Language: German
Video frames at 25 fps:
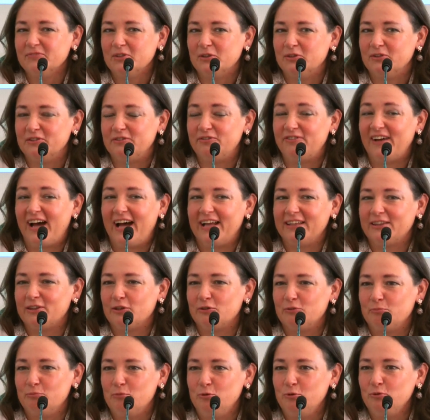Und Vater
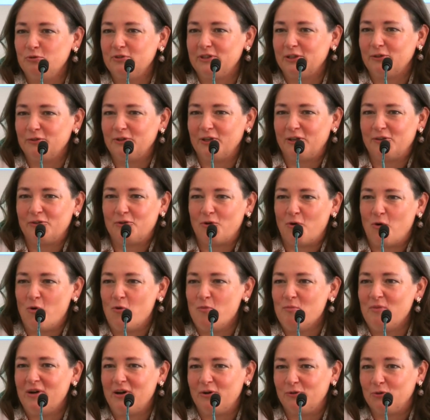und Mutter oder auch
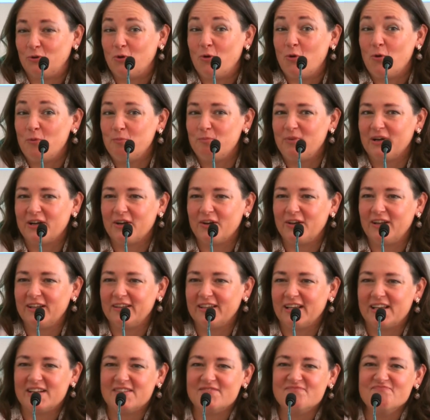Oma und Opa können
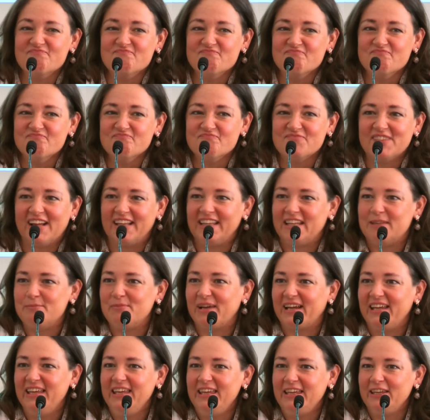dann an dem
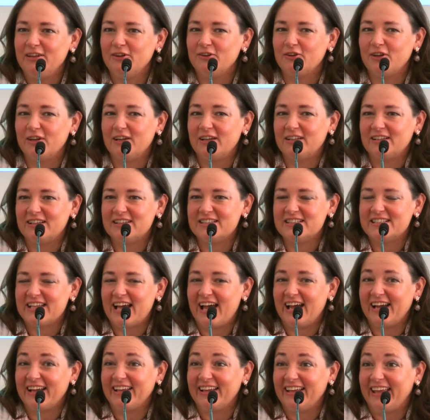riechen und können dann
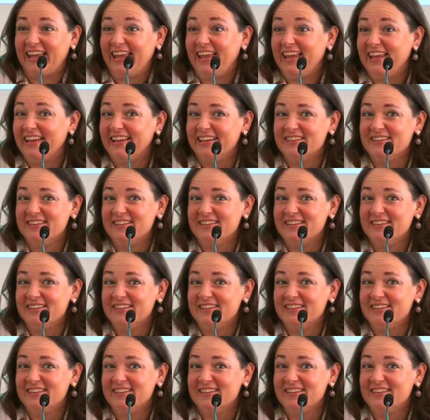sagen, hey,